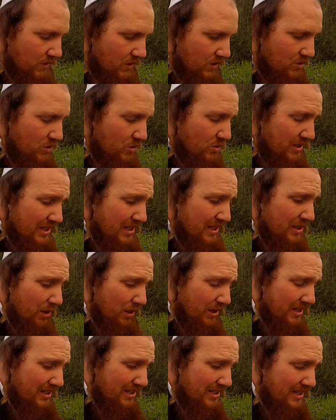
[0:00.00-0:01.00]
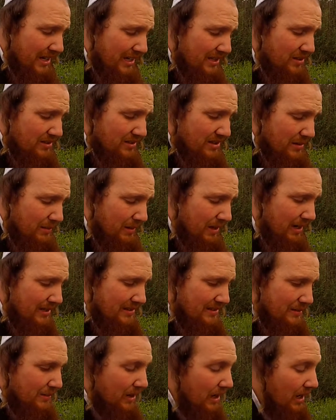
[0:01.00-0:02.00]
celui qui, tient dans ses mains la
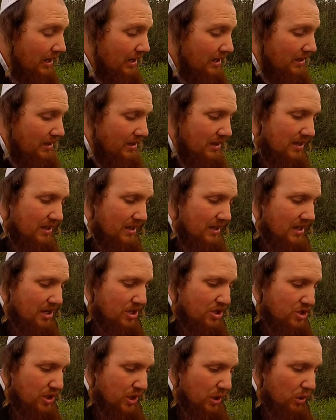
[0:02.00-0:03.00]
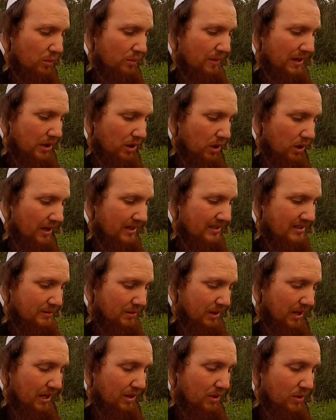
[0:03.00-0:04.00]
Simcha, chez où Mekor
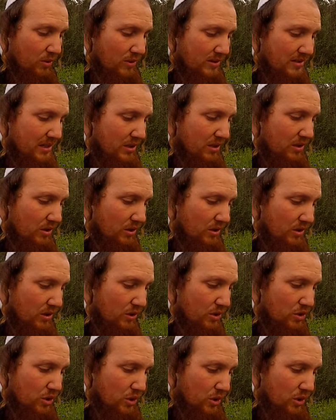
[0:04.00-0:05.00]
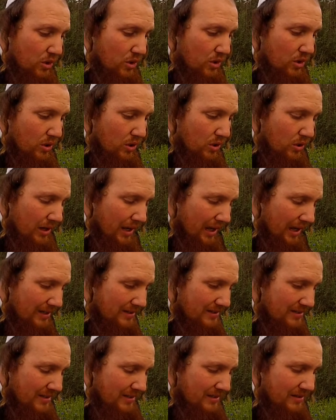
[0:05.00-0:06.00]
Simcha, que lui c'est la
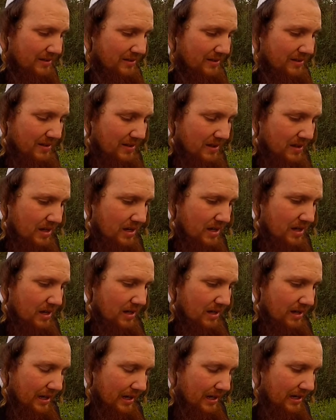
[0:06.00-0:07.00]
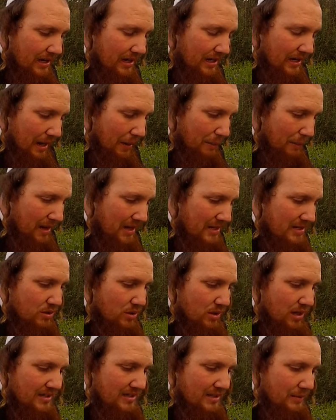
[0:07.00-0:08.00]
racine la base
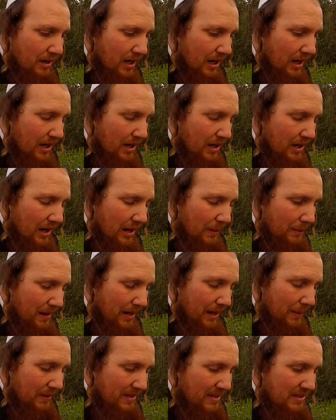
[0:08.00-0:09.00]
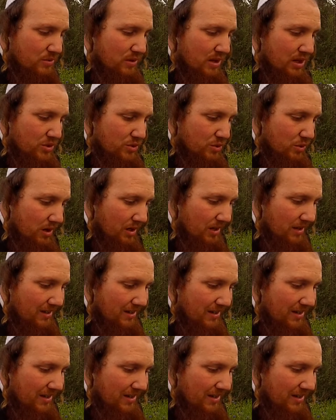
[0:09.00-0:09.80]
de la simchal, la, base de la joie,